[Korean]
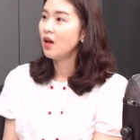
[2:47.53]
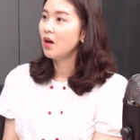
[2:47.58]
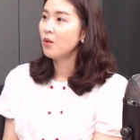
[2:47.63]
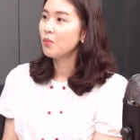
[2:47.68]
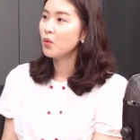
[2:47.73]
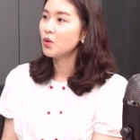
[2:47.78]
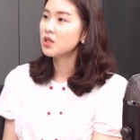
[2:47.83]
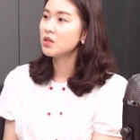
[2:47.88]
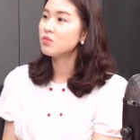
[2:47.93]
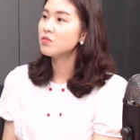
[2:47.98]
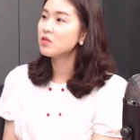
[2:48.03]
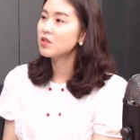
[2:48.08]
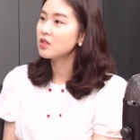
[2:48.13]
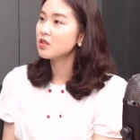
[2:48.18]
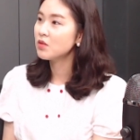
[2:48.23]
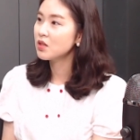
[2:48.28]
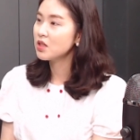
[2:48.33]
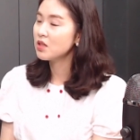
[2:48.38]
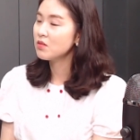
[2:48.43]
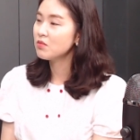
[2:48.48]
뭐 집
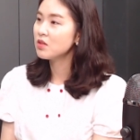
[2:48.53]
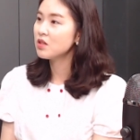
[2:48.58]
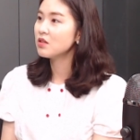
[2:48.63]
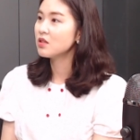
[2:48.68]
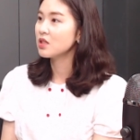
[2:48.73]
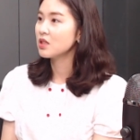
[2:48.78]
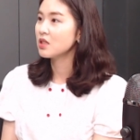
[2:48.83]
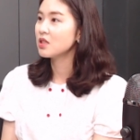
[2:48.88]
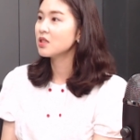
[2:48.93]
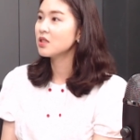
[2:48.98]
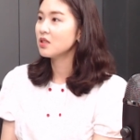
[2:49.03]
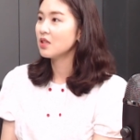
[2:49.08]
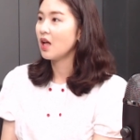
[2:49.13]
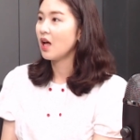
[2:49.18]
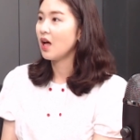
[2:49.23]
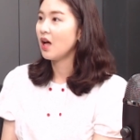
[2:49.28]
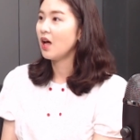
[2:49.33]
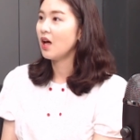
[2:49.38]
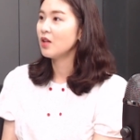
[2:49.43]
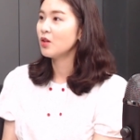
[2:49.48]
지으면 10년
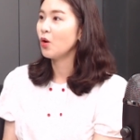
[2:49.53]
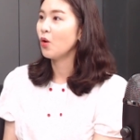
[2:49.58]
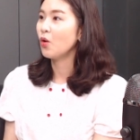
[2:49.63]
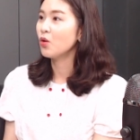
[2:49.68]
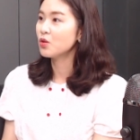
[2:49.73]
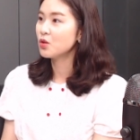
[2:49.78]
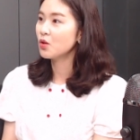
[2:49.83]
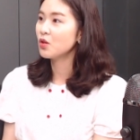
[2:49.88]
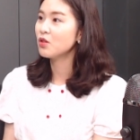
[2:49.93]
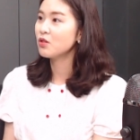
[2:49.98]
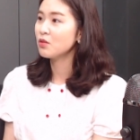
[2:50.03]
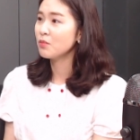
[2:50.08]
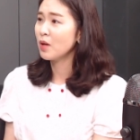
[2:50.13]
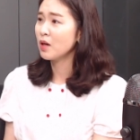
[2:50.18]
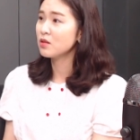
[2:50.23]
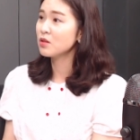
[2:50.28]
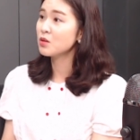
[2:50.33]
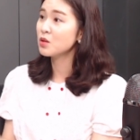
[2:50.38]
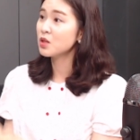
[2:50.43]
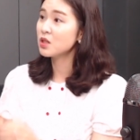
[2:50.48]
늙는다 너 어쩌라고
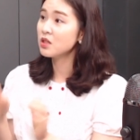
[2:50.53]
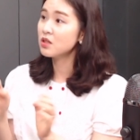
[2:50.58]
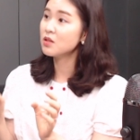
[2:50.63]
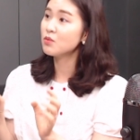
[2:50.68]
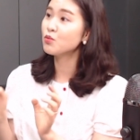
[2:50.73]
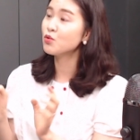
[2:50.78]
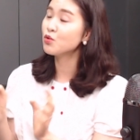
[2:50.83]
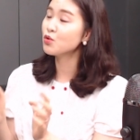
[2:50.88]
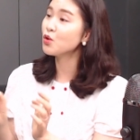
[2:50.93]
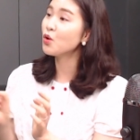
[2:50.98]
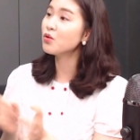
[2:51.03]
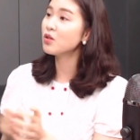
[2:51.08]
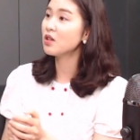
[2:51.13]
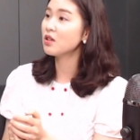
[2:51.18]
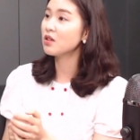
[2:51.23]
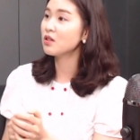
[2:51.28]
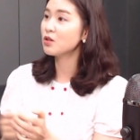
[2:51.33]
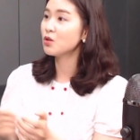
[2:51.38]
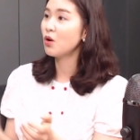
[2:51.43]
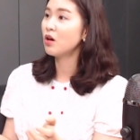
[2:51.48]
막 진짜 무서운
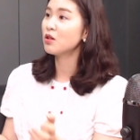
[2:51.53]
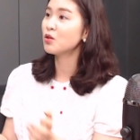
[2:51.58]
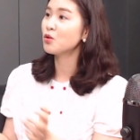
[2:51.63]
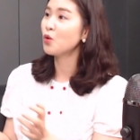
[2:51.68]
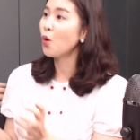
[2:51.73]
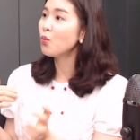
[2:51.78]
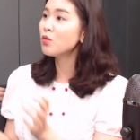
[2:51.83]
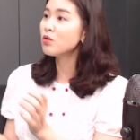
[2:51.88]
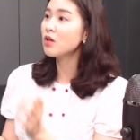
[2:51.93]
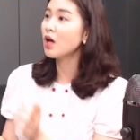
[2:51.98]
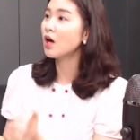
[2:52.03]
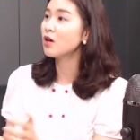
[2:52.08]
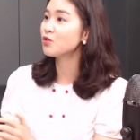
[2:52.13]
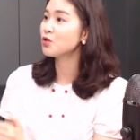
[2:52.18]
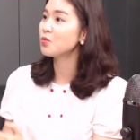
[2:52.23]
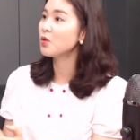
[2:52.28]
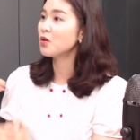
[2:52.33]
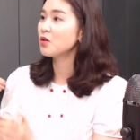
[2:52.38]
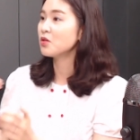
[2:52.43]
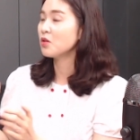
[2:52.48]
얘기를 저한테 너무 다
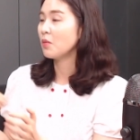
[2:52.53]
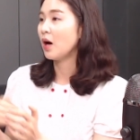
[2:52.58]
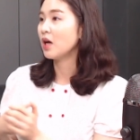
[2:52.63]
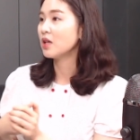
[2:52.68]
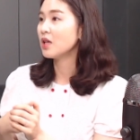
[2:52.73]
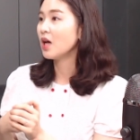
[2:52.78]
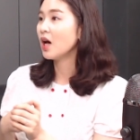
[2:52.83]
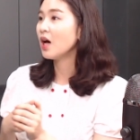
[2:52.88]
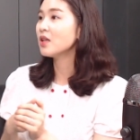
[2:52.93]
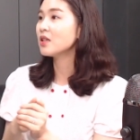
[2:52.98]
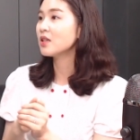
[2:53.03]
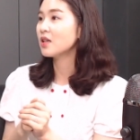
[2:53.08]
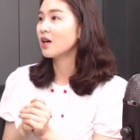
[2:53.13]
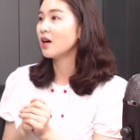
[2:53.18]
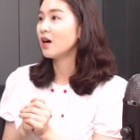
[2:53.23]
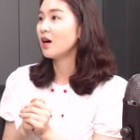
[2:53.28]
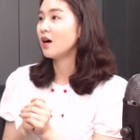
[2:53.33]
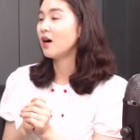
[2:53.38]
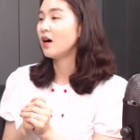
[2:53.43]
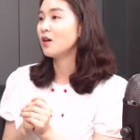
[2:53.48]
주변에서 많이
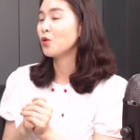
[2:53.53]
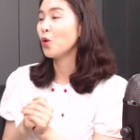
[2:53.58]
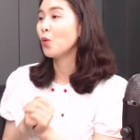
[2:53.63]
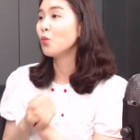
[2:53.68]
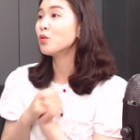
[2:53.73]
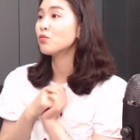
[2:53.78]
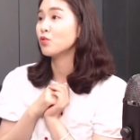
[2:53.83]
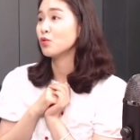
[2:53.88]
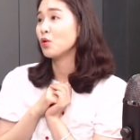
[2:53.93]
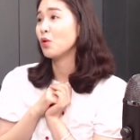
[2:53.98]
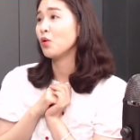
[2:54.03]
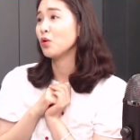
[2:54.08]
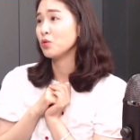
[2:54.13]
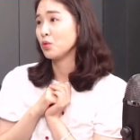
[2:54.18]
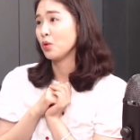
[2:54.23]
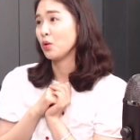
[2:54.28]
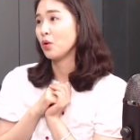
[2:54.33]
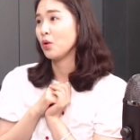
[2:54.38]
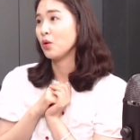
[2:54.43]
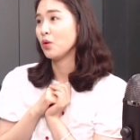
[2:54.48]
하니까 너무
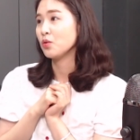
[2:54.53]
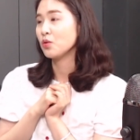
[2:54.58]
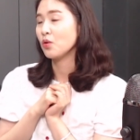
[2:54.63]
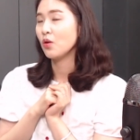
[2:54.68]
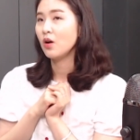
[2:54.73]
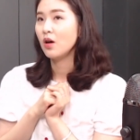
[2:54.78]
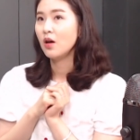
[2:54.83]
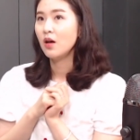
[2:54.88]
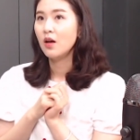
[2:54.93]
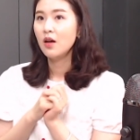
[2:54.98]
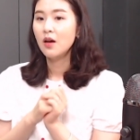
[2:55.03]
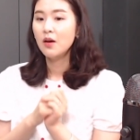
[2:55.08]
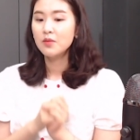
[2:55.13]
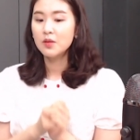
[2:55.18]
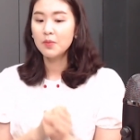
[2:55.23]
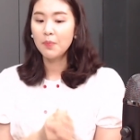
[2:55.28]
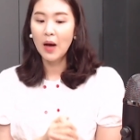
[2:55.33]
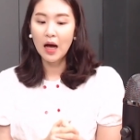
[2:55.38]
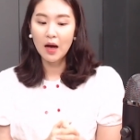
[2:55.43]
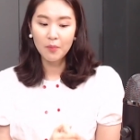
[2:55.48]
무서웠어요. 그래서
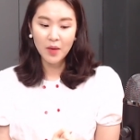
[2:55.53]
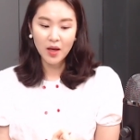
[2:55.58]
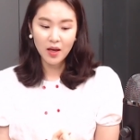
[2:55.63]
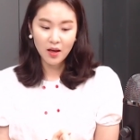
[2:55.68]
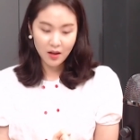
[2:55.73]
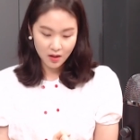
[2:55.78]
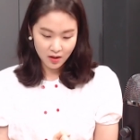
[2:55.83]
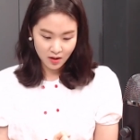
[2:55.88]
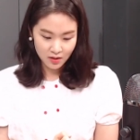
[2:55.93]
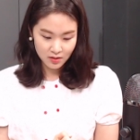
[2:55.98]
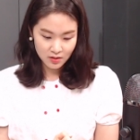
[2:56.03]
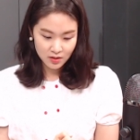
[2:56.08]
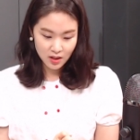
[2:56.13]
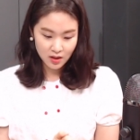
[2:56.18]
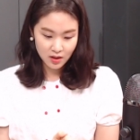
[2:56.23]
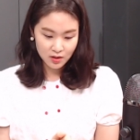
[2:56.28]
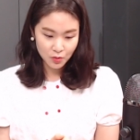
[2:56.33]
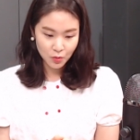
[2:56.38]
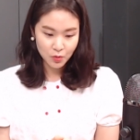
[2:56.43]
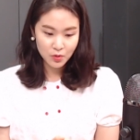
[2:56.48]
밤에
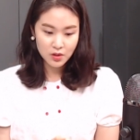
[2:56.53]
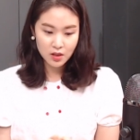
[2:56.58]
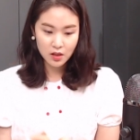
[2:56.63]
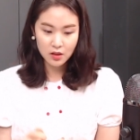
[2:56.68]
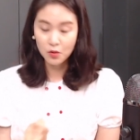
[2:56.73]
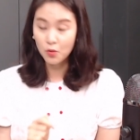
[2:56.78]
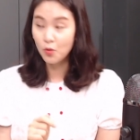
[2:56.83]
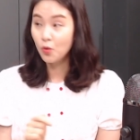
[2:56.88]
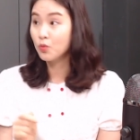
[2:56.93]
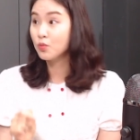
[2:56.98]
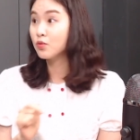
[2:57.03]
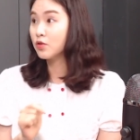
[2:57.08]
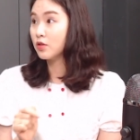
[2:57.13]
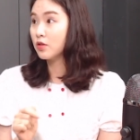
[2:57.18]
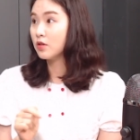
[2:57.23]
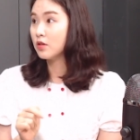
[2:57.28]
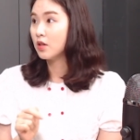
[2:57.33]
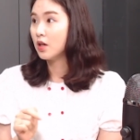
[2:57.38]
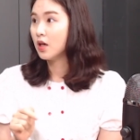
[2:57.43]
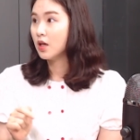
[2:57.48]
제가 이제 혼자
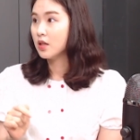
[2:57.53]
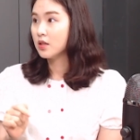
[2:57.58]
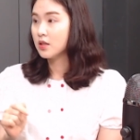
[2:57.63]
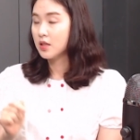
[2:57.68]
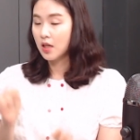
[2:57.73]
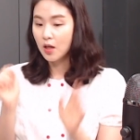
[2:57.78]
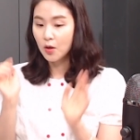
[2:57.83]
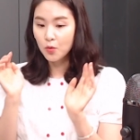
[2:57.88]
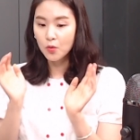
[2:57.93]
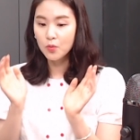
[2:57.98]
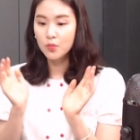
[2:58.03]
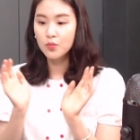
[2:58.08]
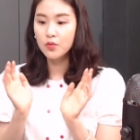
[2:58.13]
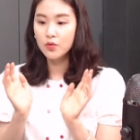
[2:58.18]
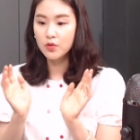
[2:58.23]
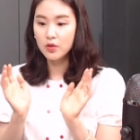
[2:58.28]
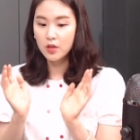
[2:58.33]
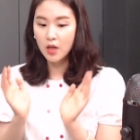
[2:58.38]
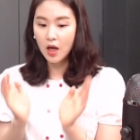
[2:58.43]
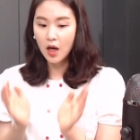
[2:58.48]
제가
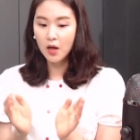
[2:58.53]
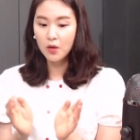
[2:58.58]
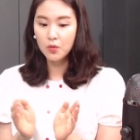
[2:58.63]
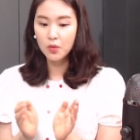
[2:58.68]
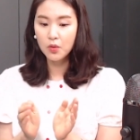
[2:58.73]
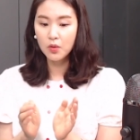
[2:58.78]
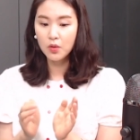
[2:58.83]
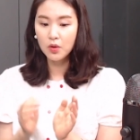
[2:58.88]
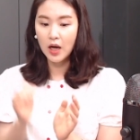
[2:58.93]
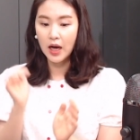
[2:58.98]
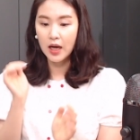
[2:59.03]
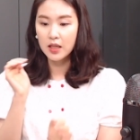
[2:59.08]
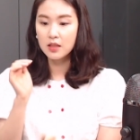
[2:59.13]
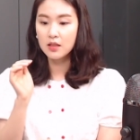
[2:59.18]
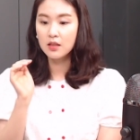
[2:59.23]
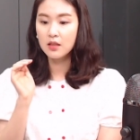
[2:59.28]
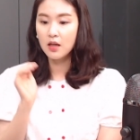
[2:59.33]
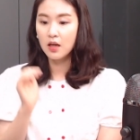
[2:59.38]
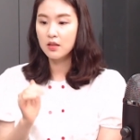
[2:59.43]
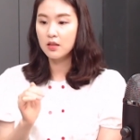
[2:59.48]
공부를 하고
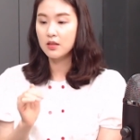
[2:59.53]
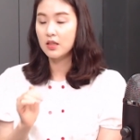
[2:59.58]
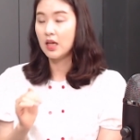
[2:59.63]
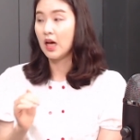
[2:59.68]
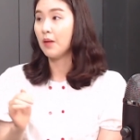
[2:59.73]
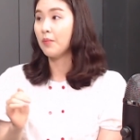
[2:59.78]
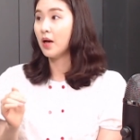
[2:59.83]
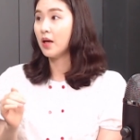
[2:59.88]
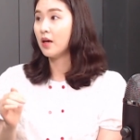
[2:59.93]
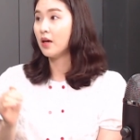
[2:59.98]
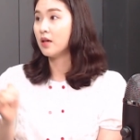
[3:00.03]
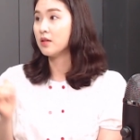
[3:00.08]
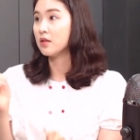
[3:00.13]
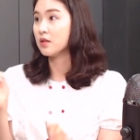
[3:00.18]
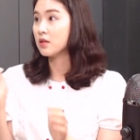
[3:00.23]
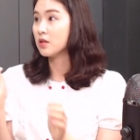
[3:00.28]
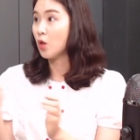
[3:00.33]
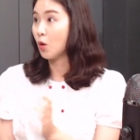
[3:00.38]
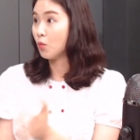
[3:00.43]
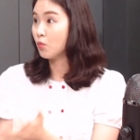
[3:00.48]
가이드라인을 잡아야
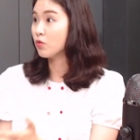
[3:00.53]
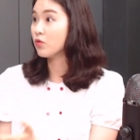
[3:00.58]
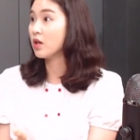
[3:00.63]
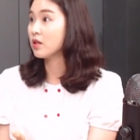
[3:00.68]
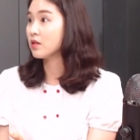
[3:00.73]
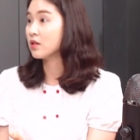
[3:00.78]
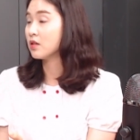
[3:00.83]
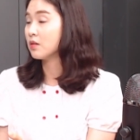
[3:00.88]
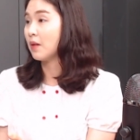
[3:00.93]
이제 전문가들을